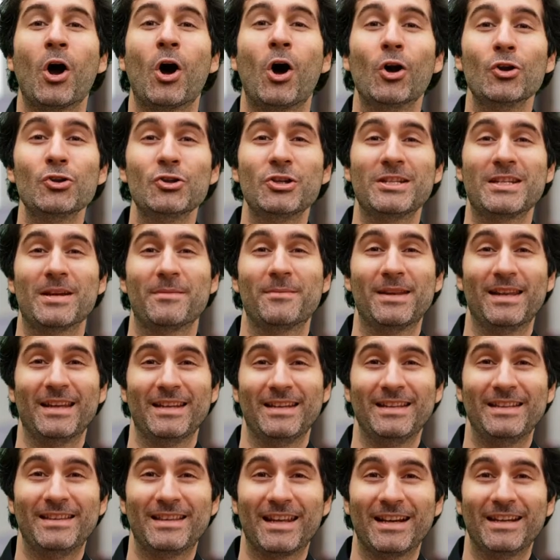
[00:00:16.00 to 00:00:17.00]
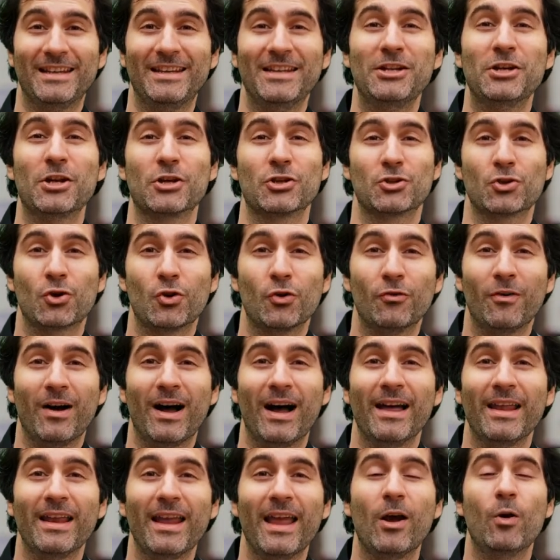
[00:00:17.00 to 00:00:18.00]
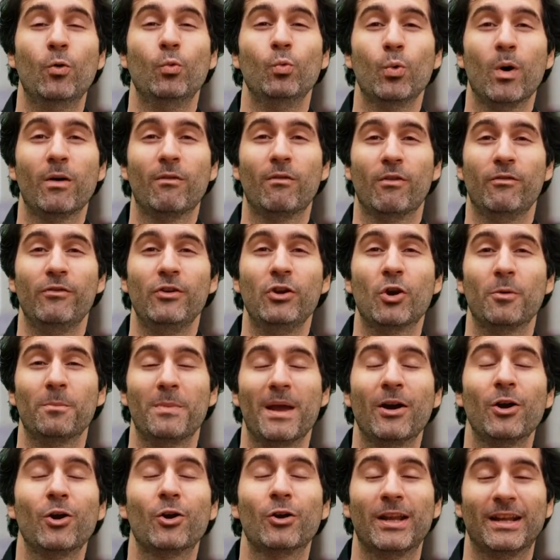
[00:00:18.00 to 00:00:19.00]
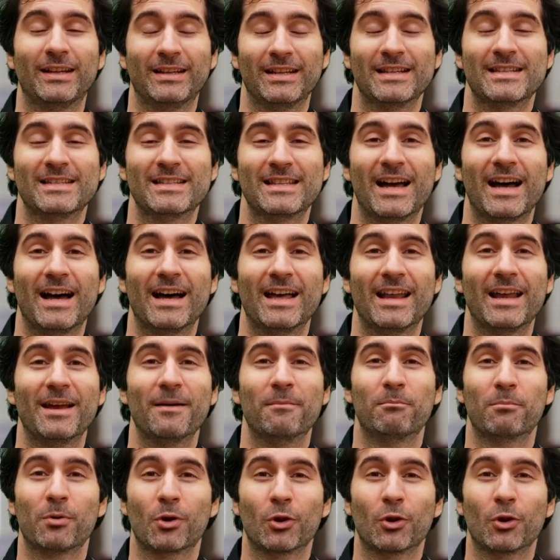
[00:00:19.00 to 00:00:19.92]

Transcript: Oggi siamo andati in Trentino a scovare un nuovo vino bianco da testare,